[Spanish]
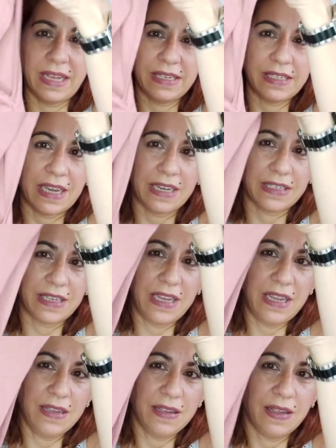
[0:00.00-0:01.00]
La manga es
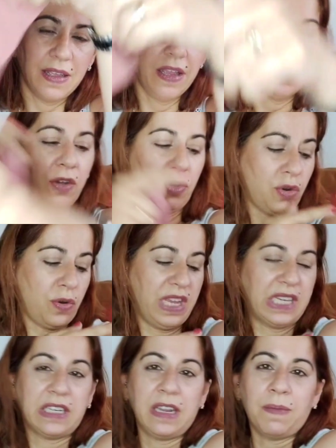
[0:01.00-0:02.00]
así,
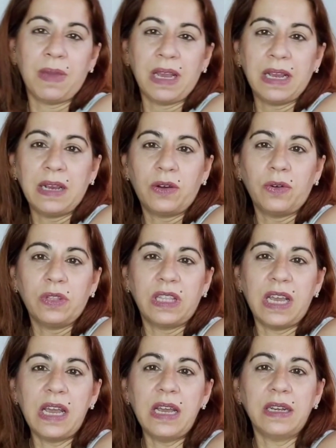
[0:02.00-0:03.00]
no es ni manga
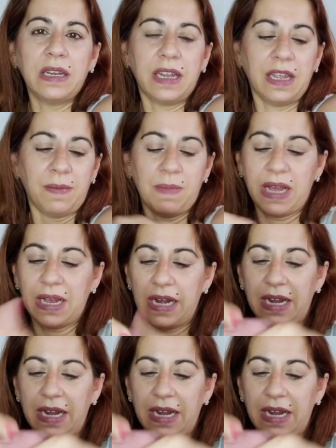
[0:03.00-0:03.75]
corta ni